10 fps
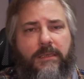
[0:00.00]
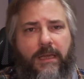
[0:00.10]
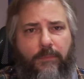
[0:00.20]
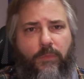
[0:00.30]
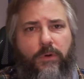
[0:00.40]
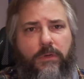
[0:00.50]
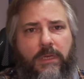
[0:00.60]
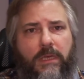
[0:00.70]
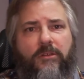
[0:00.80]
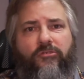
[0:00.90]
in Hamburg,
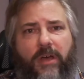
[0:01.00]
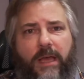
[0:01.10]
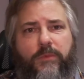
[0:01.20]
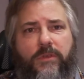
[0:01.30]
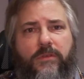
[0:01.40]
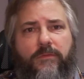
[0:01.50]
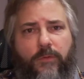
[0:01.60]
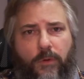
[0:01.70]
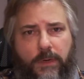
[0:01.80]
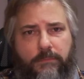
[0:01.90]
schreibt es so
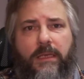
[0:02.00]
vor.